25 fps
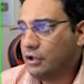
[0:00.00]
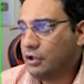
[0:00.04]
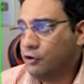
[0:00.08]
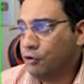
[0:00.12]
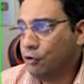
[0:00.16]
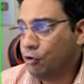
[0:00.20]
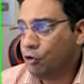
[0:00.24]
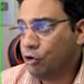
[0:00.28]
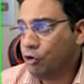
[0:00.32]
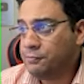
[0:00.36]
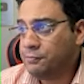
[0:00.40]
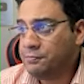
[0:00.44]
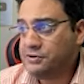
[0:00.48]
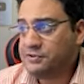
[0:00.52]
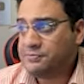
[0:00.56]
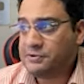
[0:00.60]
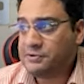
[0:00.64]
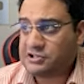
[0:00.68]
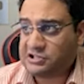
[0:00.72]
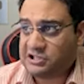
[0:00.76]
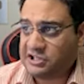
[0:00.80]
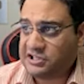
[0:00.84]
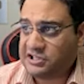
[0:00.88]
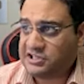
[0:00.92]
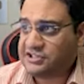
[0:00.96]
रिक्रूटमेंट
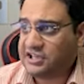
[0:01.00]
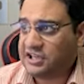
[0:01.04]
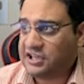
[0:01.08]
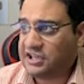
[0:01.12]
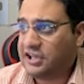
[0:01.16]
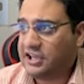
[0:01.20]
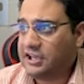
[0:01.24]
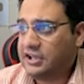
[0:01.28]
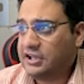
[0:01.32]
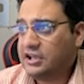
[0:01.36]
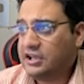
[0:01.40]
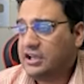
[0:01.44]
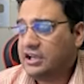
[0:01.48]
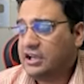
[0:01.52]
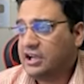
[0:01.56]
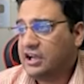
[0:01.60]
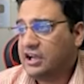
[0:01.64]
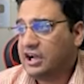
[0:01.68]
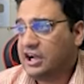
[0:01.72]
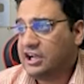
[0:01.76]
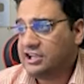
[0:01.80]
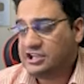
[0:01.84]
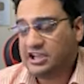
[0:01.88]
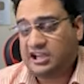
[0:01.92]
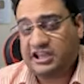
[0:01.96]
स्पेशलिस्ट है ये
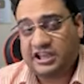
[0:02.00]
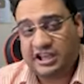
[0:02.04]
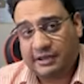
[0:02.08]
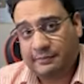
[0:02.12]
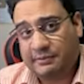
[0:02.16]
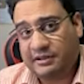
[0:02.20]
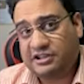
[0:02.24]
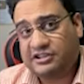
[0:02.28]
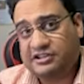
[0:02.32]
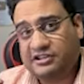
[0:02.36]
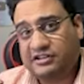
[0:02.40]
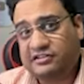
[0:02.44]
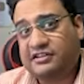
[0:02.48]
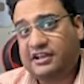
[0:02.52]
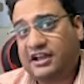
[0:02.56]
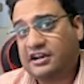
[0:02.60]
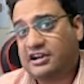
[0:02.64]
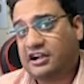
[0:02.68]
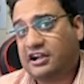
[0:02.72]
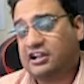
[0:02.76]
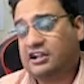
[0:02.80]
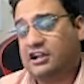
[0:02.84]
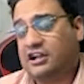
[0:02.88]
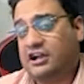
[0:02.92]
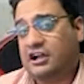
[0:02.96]
अच्छा ये भी एक चीज़ ध्यान
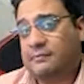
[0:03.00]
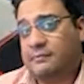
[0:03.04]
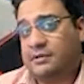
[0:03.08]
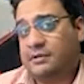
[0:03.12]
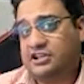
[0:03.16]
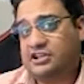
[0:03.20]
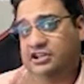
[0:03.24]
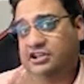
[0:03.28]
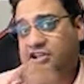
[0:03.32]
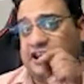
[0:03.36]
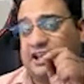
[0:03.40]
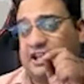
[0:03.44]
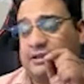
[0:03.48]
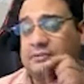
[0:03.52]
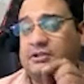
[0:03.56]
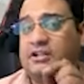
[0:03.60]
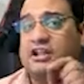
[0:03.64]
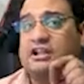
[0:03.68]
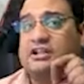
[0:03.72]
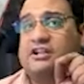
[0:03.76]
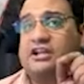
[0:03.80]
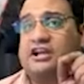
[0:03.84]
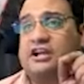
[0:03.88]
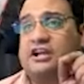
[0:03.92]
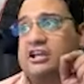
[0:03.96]
रखना हमेशा ये भी
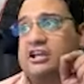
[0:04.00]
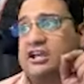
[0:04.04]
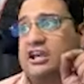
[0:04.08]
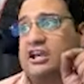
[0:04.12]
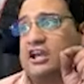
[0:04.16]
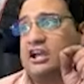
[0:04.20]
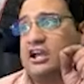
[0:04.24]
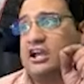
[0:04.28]
देखना कि